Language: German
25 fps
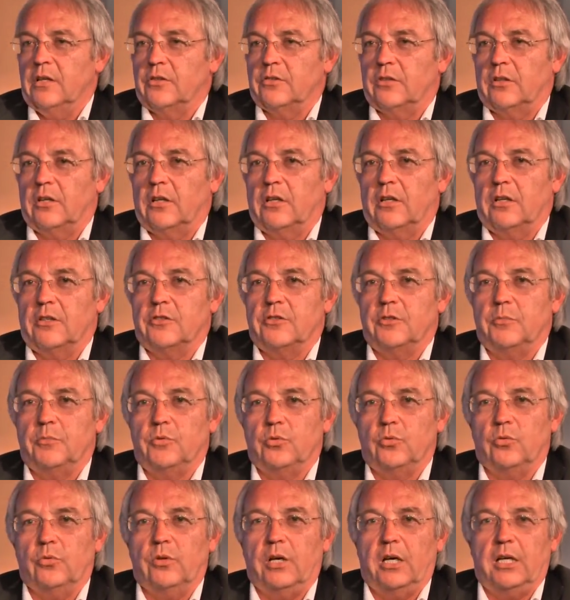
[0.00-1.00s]
sondern dass die
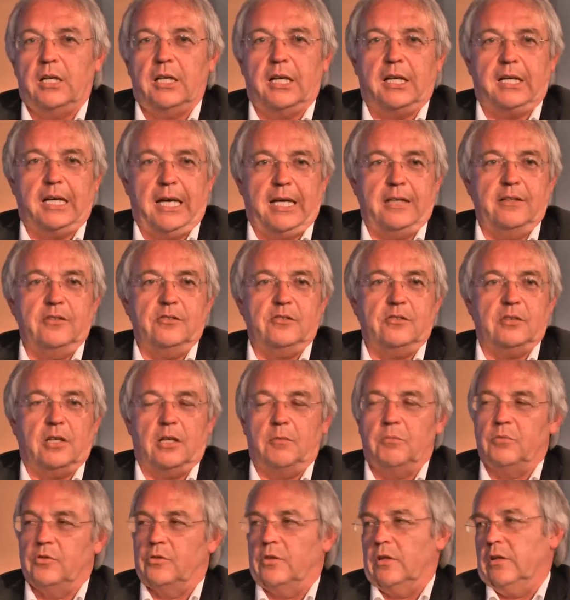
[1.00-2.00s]
Besucher in der Gänze
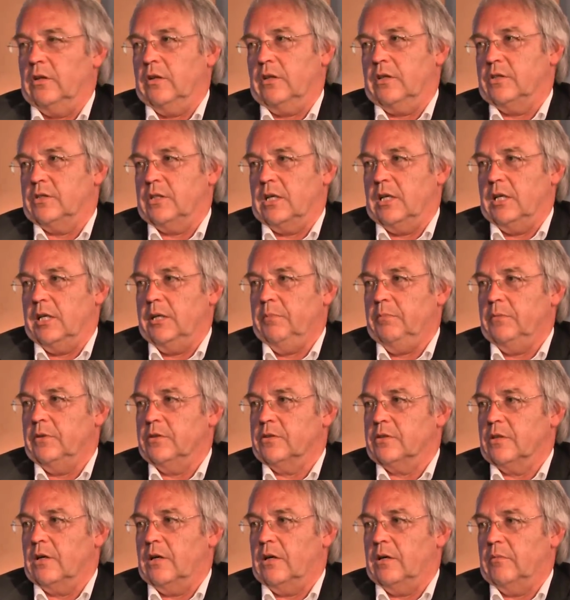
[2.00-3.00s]
ein besonderes
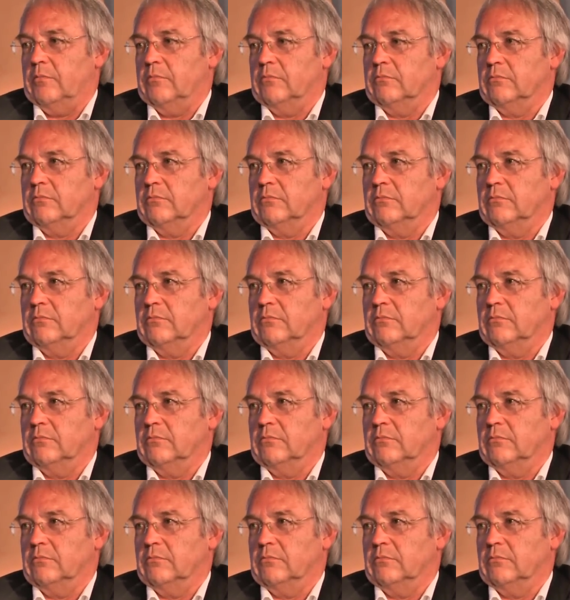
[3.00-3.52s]
Erlebnis haben.